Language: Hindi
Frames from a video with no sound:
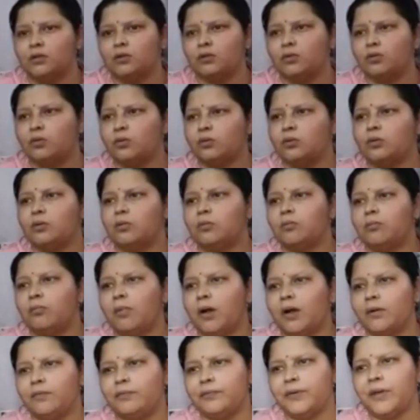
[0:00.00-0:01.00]
तो
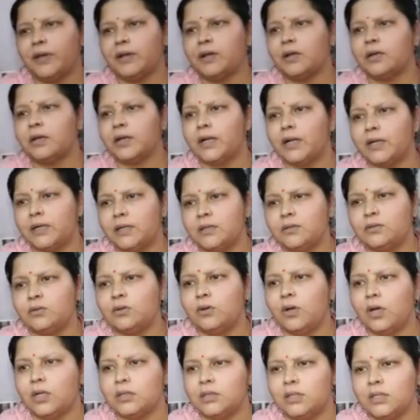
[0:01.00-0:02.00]
माफिया का क्रेडिट तो
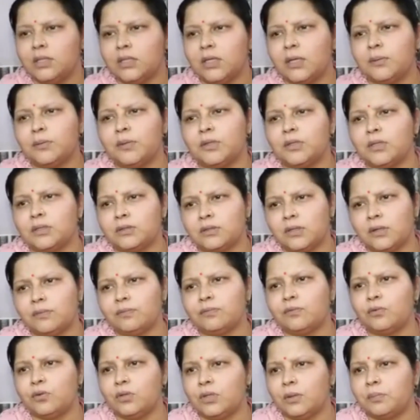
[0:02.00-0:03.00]
अतीक अहमद
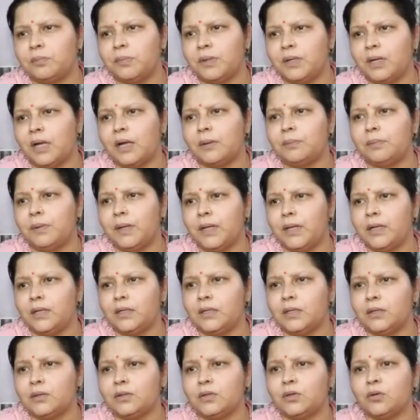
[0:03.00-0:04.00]
अशरफ खुद अपने आप ले
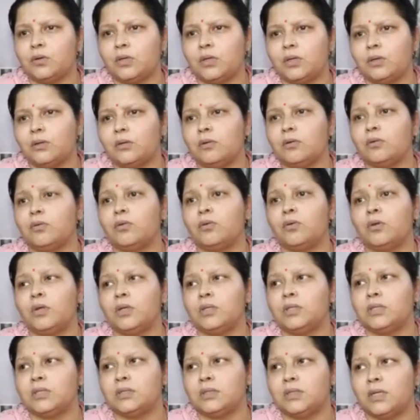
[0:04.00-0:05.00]
लिए क्योंकि
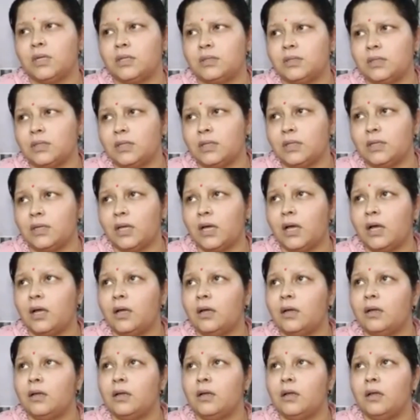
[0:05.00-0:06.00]
उन्होंने जिस तरह से किया
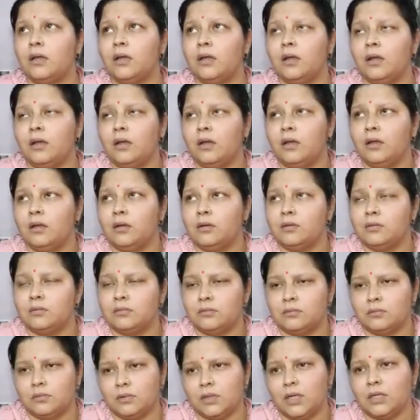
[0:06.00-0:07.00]

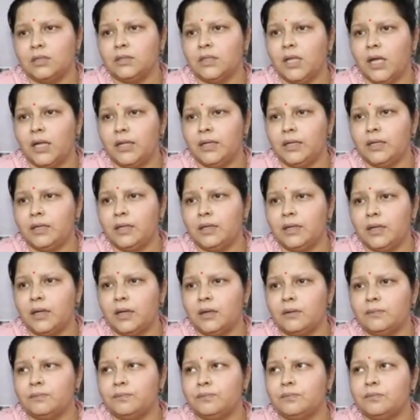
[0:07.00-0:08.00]
रंगदारी
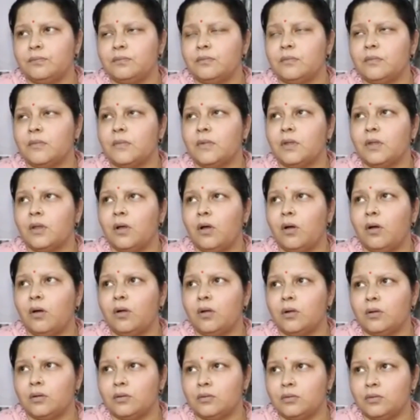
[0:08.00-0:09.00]
किया
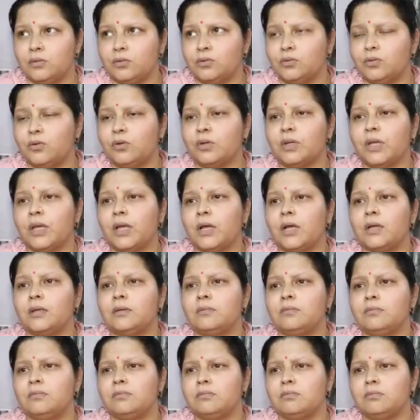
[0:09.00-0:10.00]
और दूसरों के यहाँ
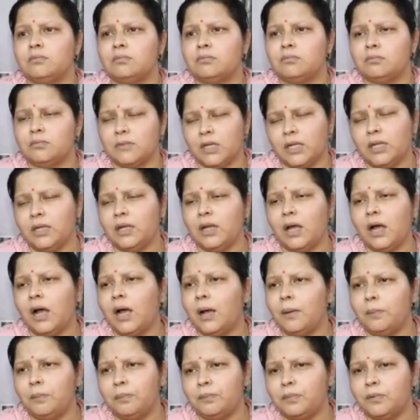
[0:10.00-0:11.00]
यानी
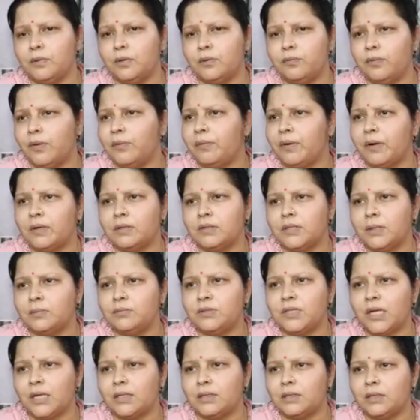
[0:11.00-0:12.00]
आप विवरण सब
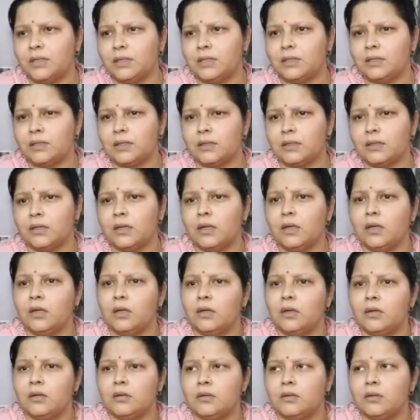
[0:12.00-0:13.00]
जानते ही हैं
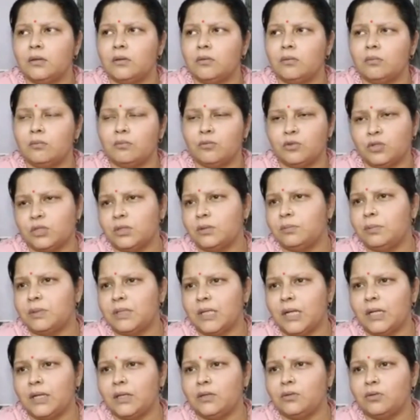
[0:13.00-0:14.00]
मुझे
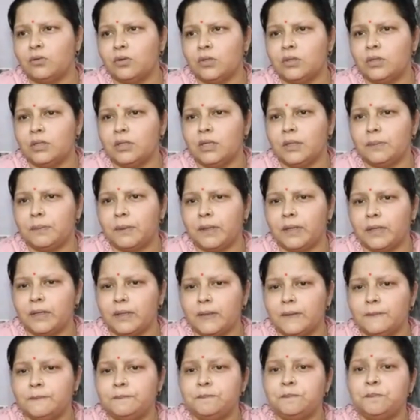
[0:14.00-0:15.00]
बताने की ज़रूरत ही नहीं
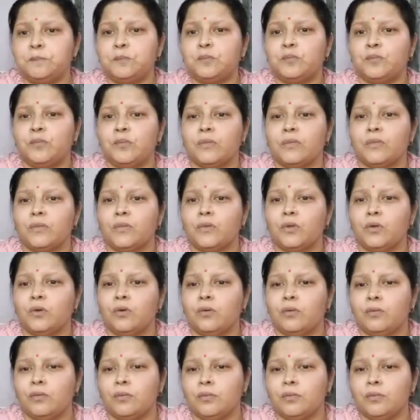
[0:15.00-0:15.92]
पड़ेगी तो